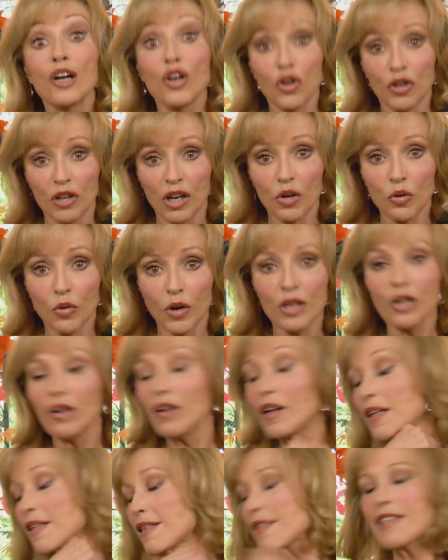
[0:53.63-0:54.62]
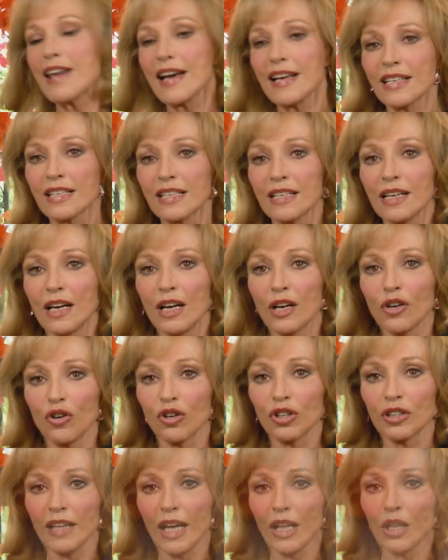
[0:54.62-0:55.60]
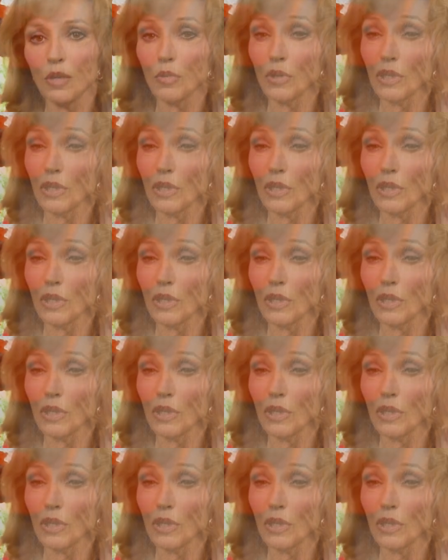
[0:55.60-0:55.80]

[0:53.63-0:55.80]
con el cuello ¡zas! cortado